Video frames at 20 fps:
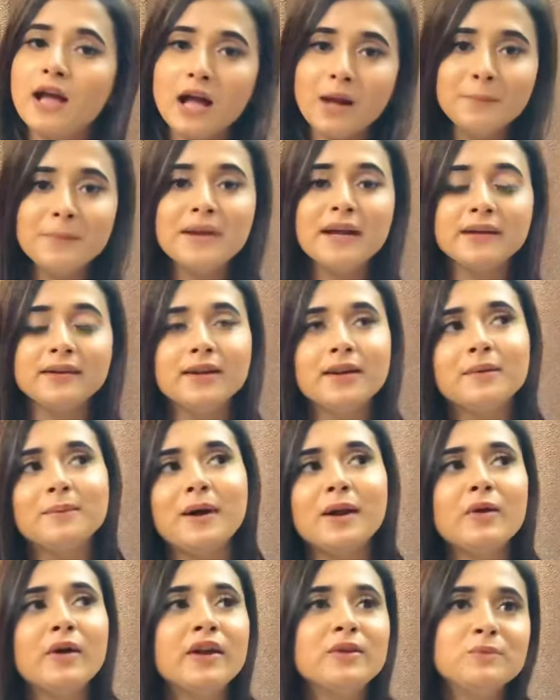আমি একটা
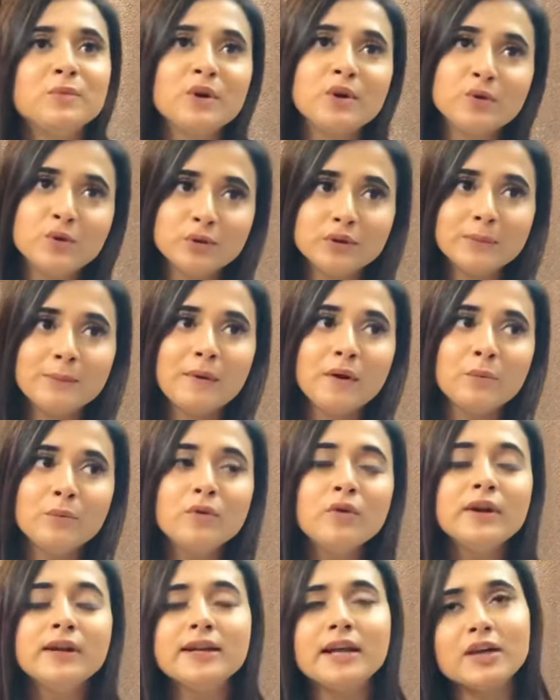ভালো অ্যাডভোকেট হতে পারবো
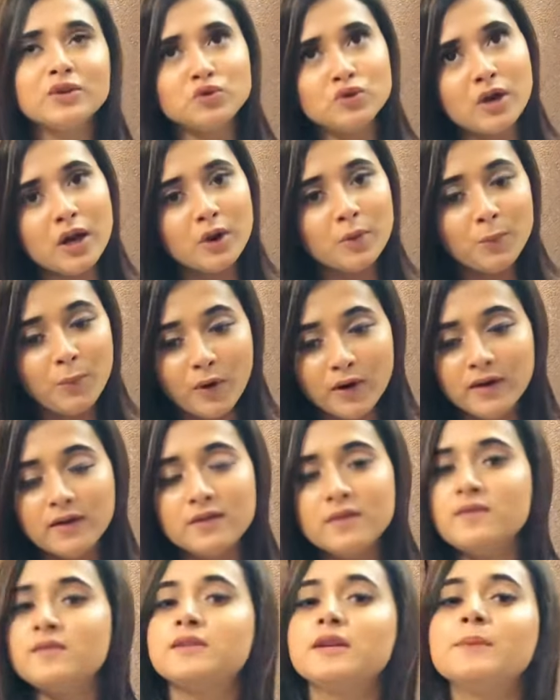এটা আসলে আরও পরের
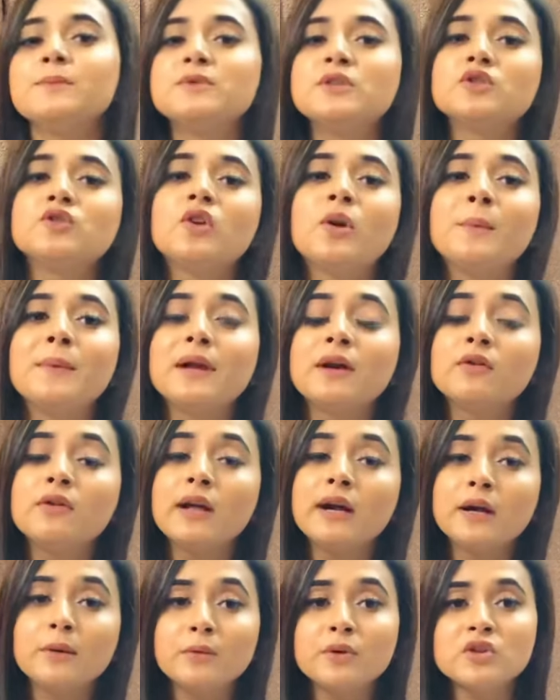স্টেপ যেহেতু আমার এখন
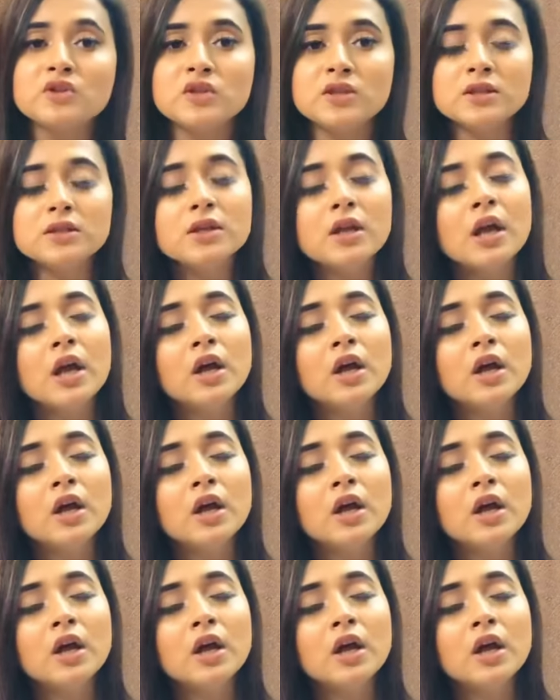লেখাপড়া শেষ